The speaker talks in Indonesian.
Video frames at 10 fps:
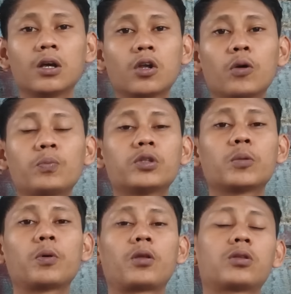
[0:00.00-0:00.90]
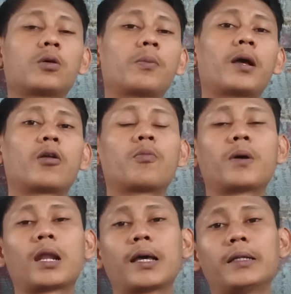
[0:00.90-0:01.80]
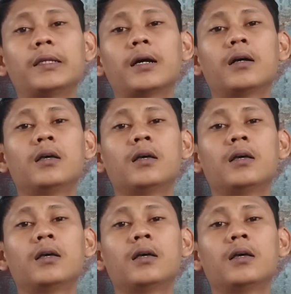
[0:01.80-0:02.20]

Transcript: klub top, top Eropa lainnya.